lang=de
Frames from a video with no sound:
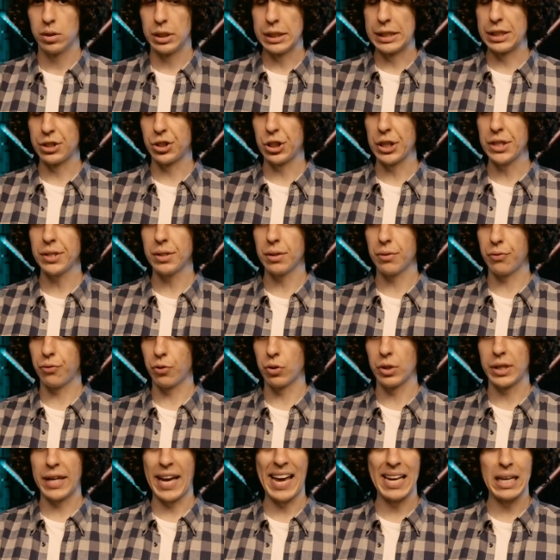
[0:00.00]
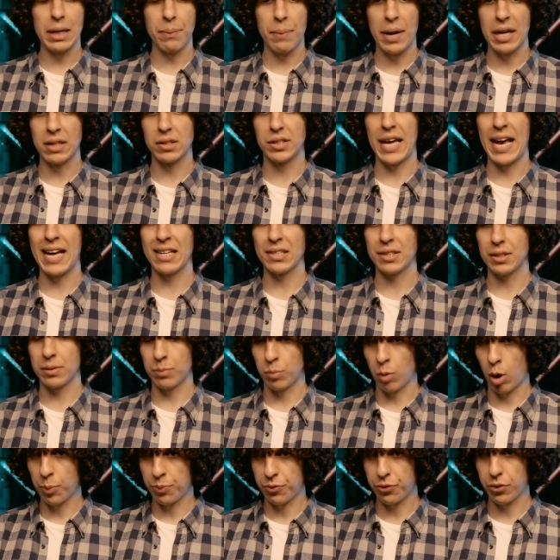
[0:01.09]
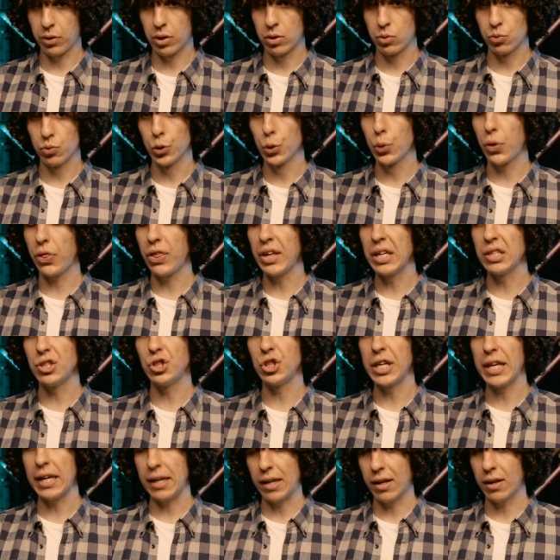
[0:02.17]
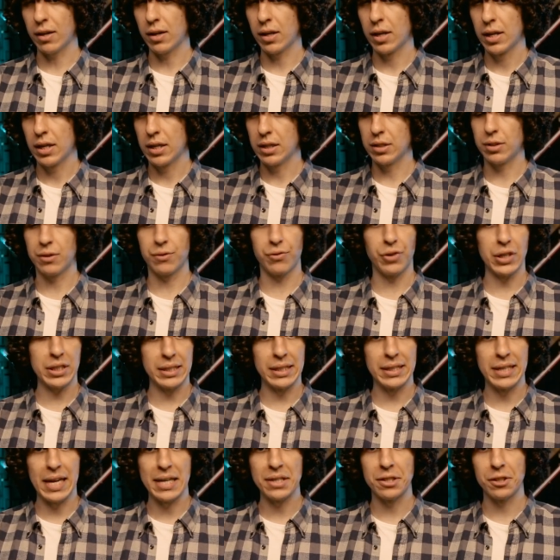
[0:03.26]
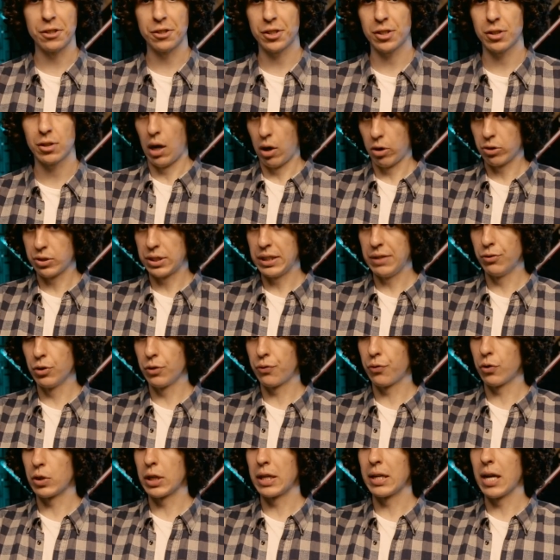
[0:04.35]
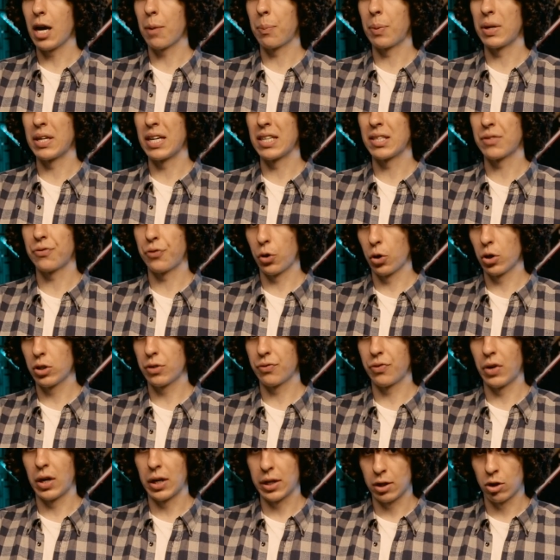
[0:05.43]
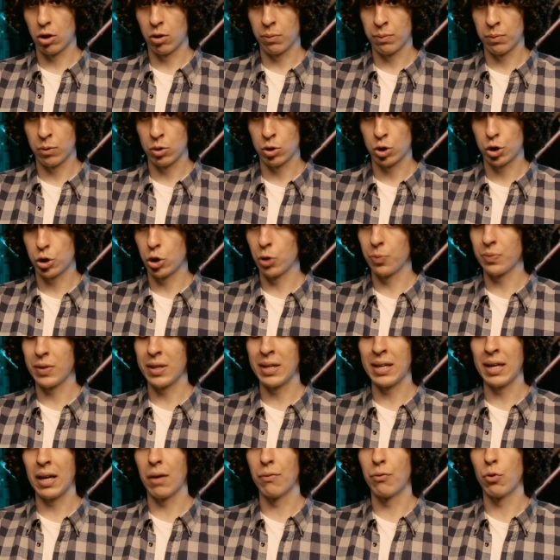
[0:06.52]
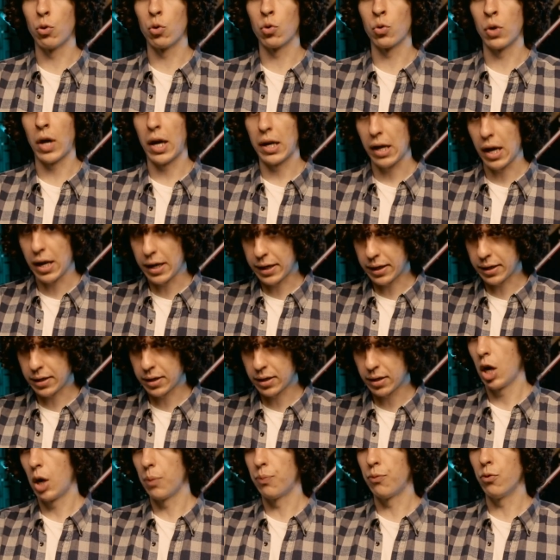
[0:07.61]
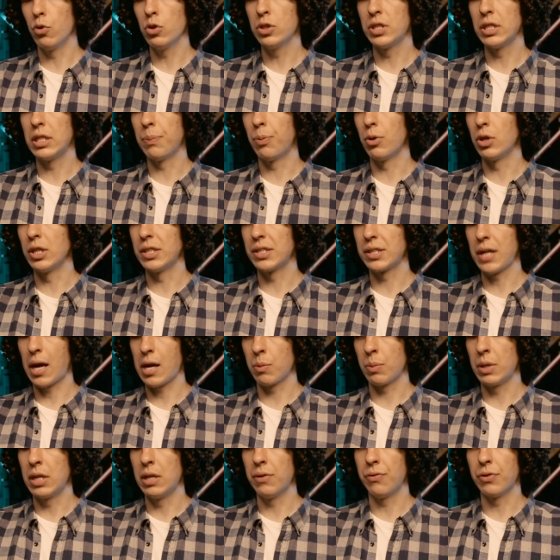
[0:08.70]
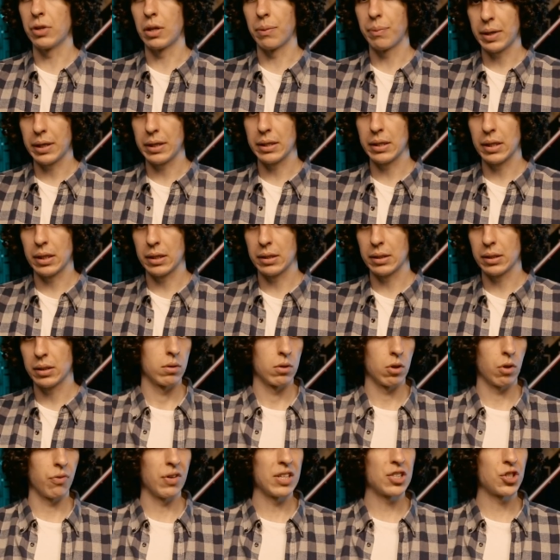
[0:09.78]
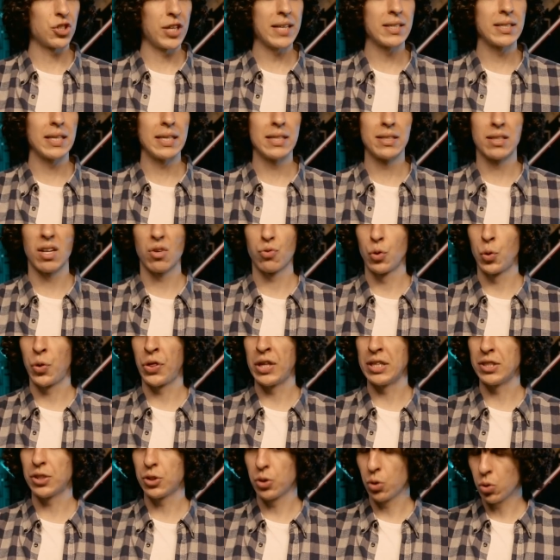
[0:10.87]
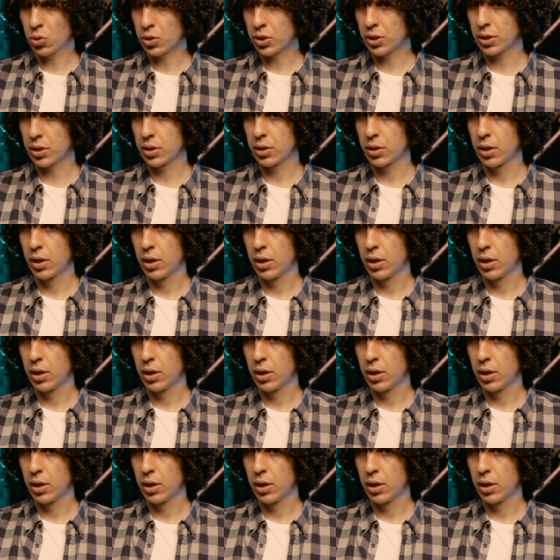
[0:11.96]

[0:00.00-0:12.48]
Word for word: Die Geschichte von Candymans ersten Opfer Ruthie Jean ist fast identisch. Auch sie wird von den Nachbarn als verrückt wahrgenommen und stirbt in ihrer Wohnung allein, obwohl sie die Polizei um Hilfe gebeten hat. Doch was steckte hinter Ruthys Tod?